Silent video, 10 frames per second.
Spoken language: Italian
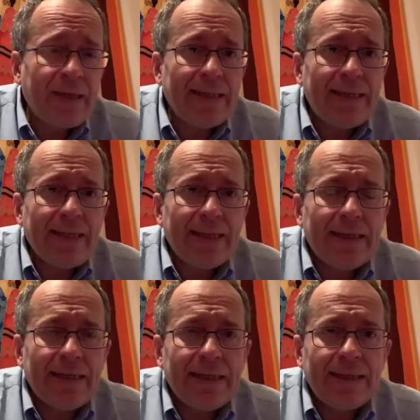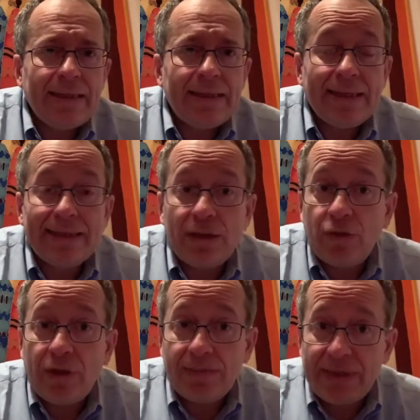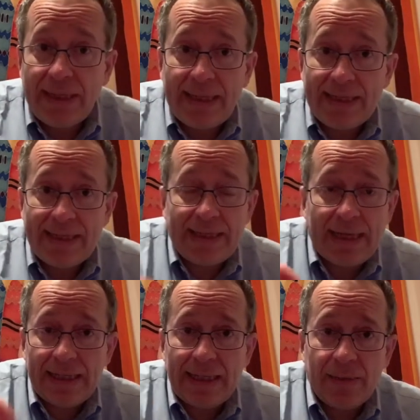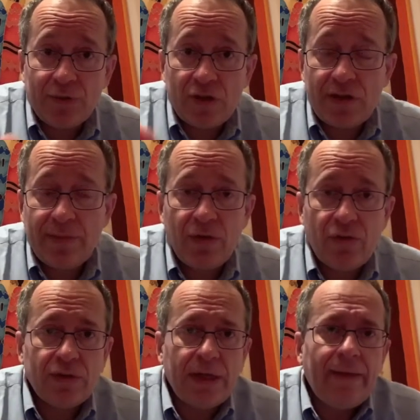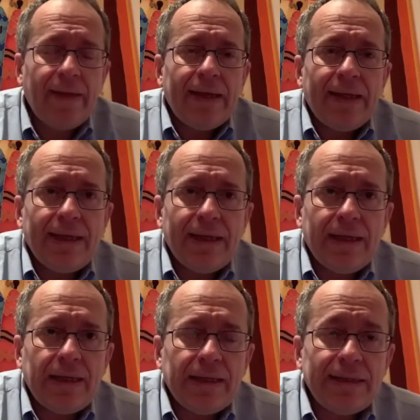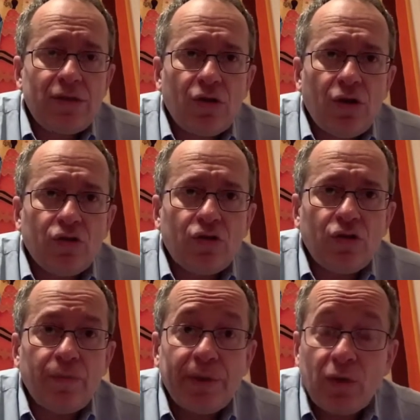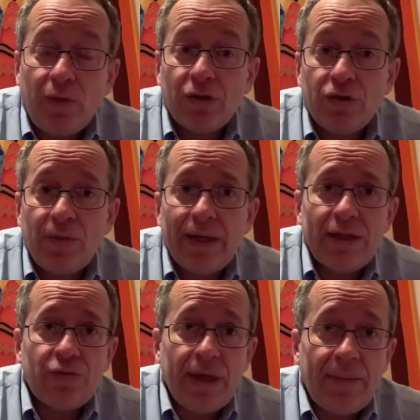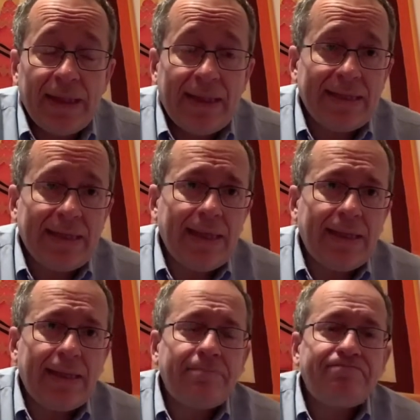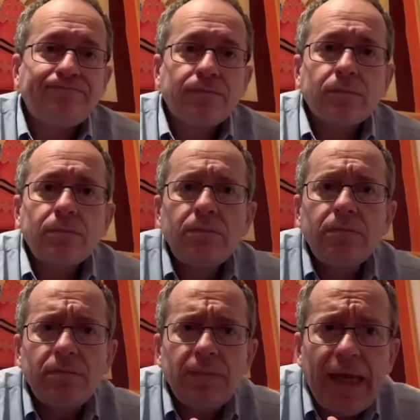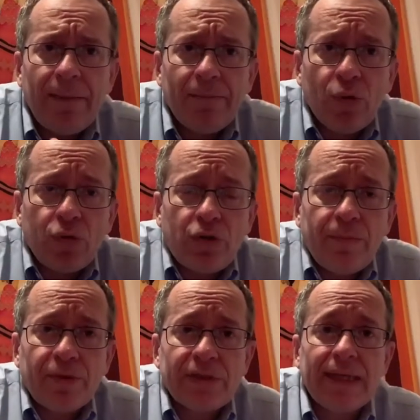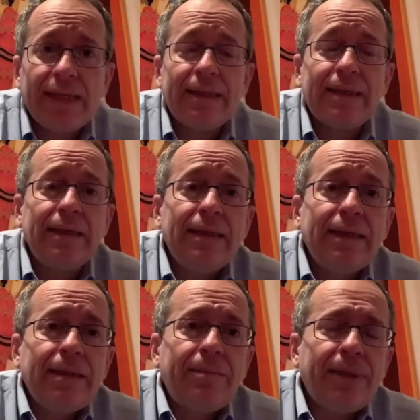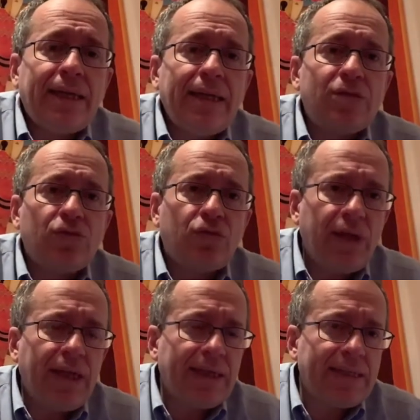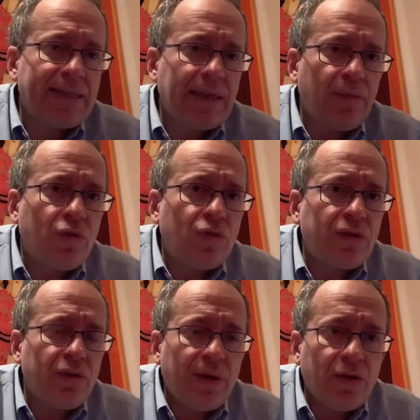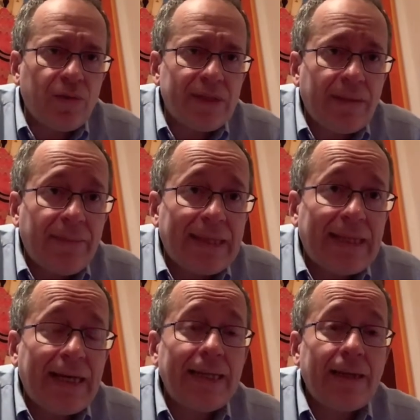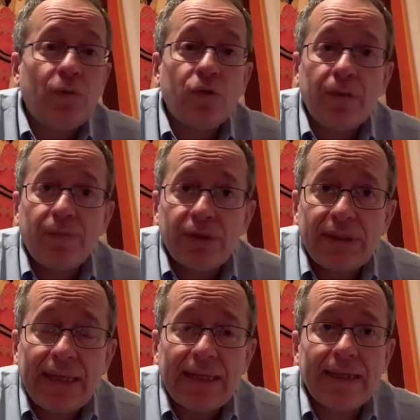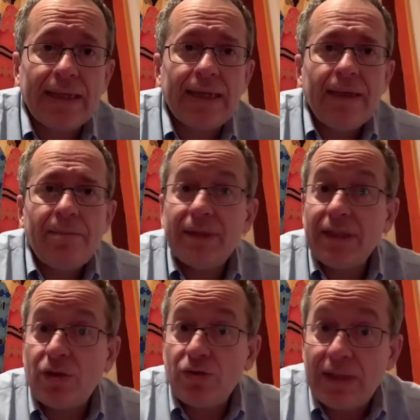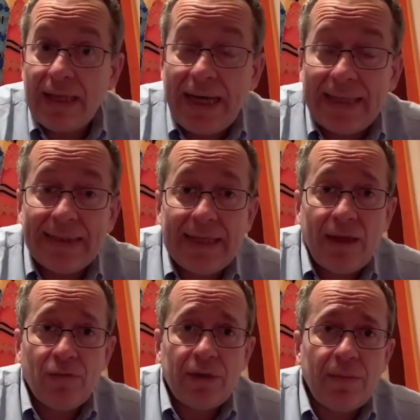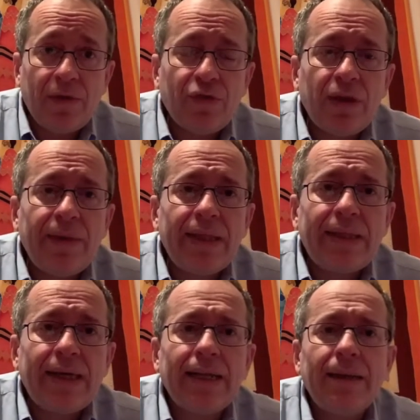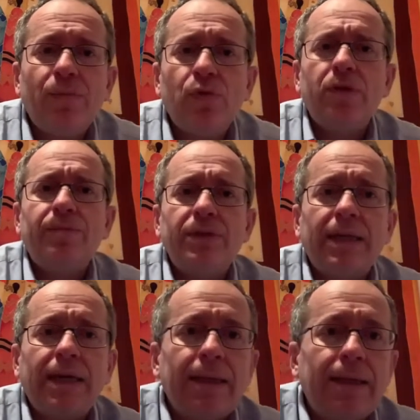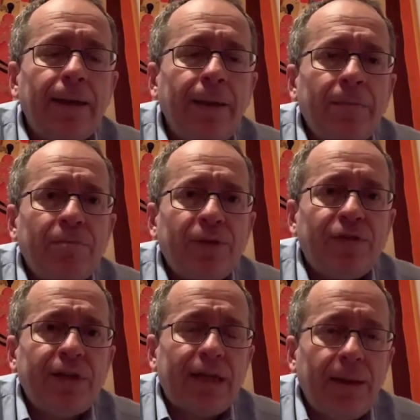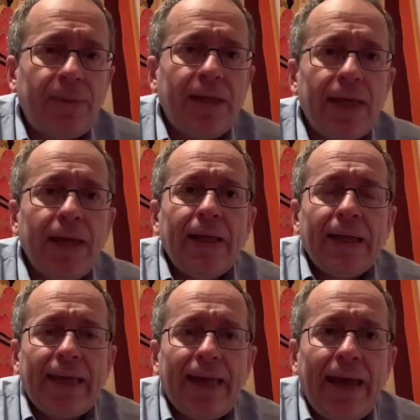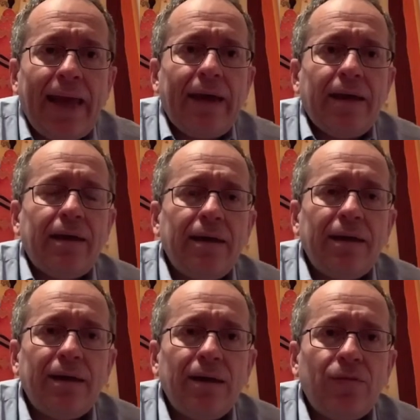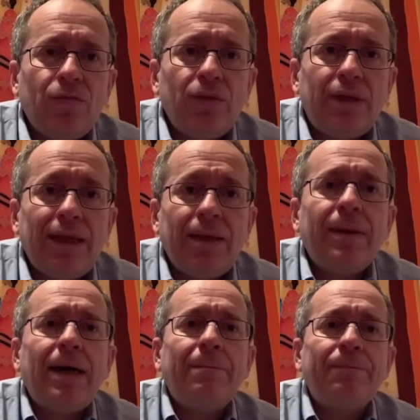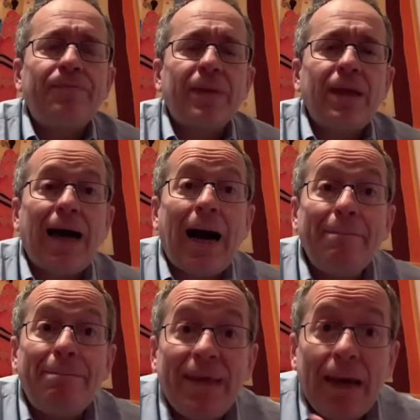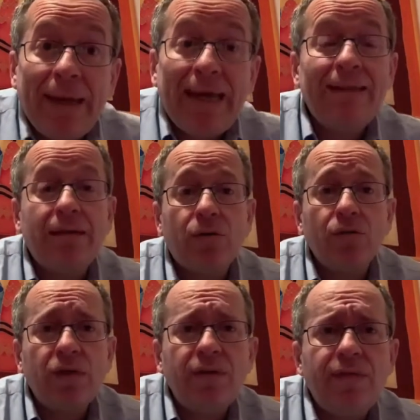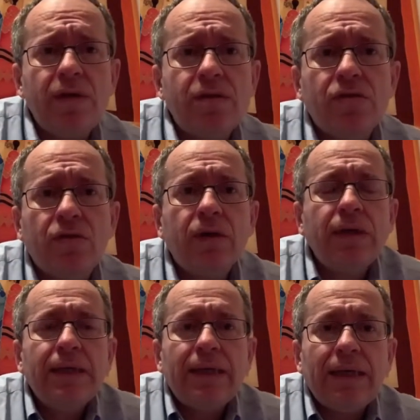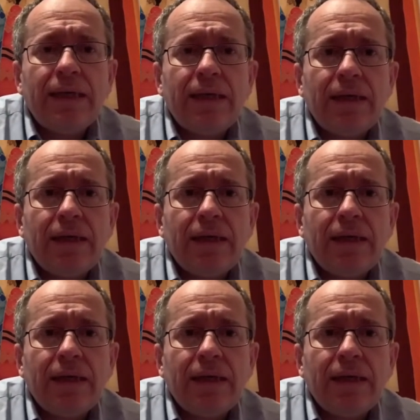del decreto di aprile che sarà nelle prossime ore eh, reso noto per quanto riguarda i suoi elementi salienti. È molto importante perché sottolinea che stiamo continuando questa battaglia, è molto importante per ricordare che è un tema fondamentale, è molto importante per far capire che è eh, un tema ampiamente condiviso eh,